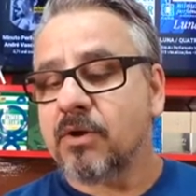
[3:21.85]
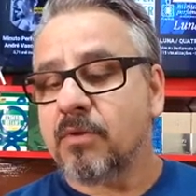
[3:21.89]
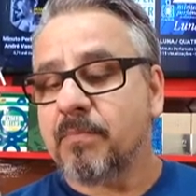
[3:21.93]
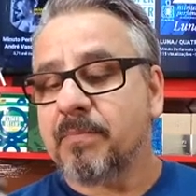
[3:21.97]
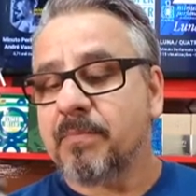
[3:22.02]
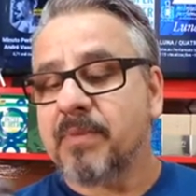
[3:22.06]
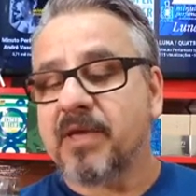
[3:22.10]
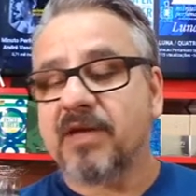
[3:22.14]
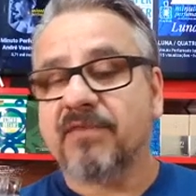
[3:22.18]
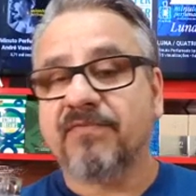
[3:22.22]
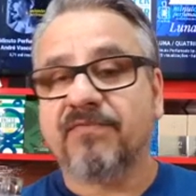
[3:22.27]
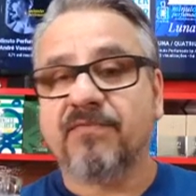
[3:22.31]

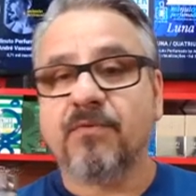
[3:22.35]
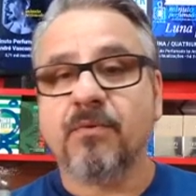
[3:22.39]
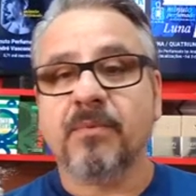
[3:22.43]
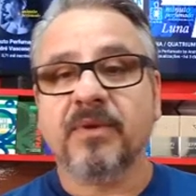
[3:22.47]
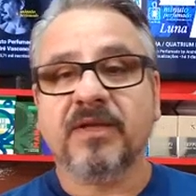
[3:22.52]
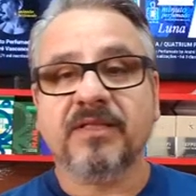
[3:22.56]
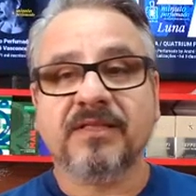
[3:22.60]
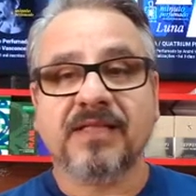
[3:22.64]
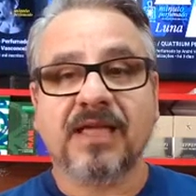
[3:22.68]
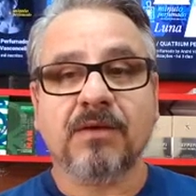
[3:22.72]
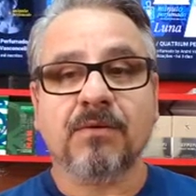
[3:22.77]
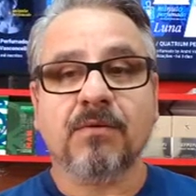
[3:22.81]
Então, um
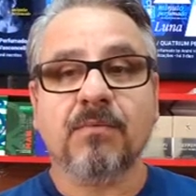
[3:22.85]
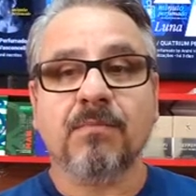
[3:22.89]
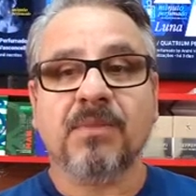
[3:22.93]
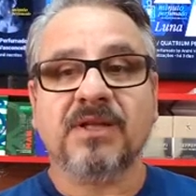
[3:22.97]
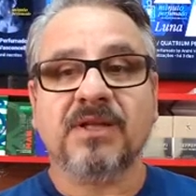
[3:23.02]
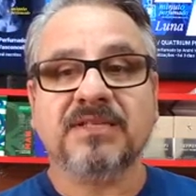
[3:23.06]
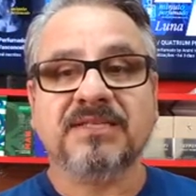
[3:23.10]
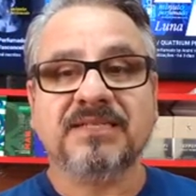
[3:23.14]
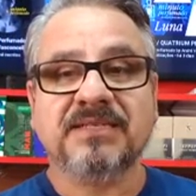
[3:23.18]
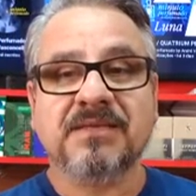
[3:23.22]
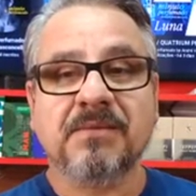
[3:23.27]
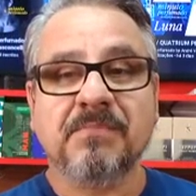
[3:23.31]
perfume que tem
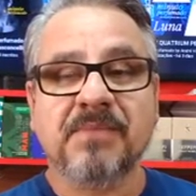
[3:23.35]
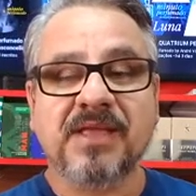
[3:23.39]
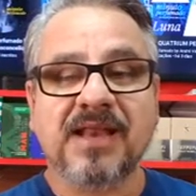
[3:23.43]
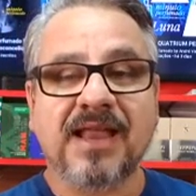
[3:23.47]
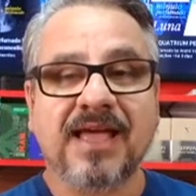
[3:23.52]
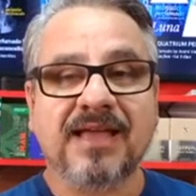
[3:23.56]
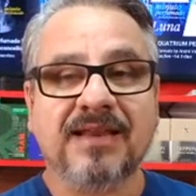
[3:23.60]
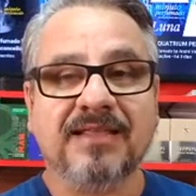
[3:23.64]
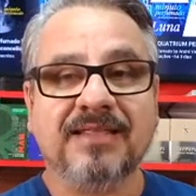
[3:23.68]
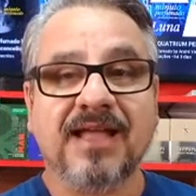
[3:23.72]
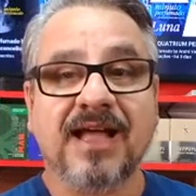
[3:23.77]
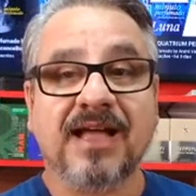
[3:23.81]
uma
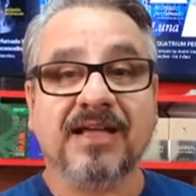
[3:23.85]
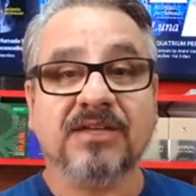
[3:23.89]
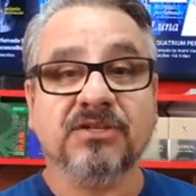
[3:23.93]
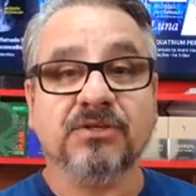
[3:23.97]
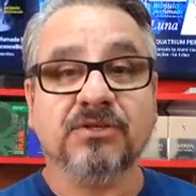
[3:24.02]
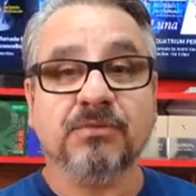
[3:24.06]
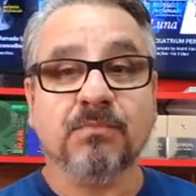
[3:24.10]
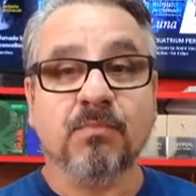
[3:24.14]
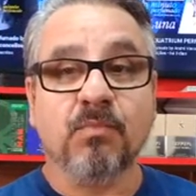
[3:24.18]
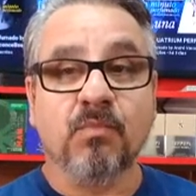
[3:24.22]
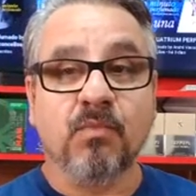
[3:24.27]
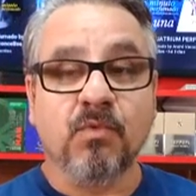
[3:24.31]

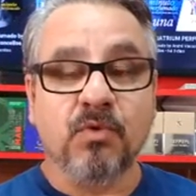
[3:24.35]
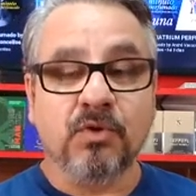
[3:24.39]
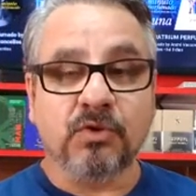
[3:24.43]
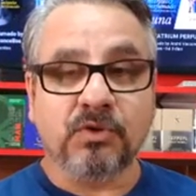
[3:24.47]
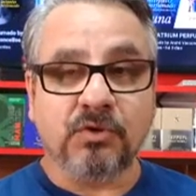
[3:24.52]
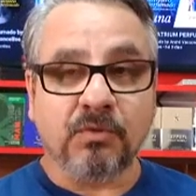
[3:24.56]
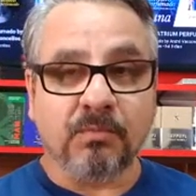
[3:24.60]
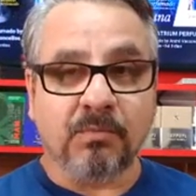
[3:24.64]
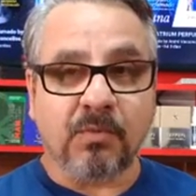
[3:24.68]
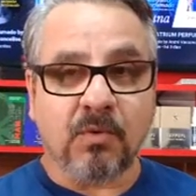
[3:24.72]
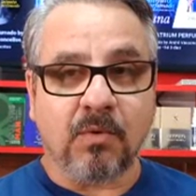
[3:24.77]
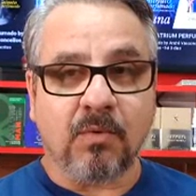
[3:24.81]
similaridade
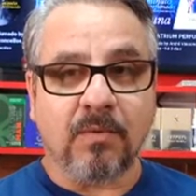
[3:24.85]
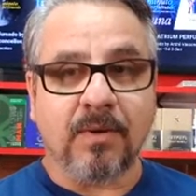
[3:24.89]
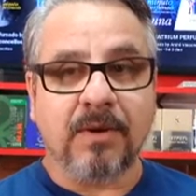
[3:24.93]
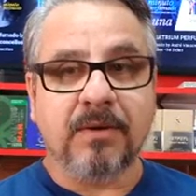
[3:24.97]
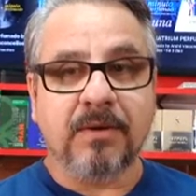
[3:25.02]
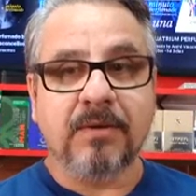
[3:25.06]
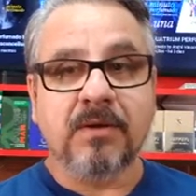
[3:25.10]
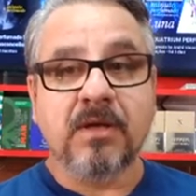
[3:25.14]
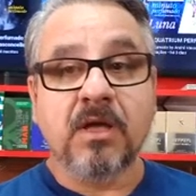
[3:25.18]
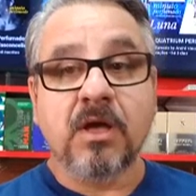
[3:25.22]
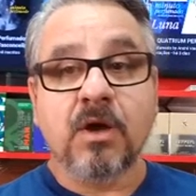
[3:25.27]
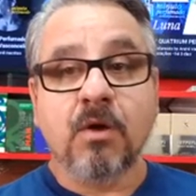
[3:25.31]
muito
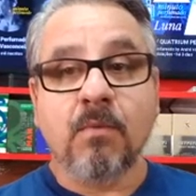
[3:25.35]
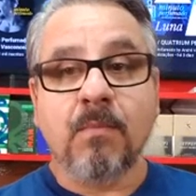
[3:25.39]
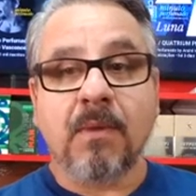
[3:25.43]
boa,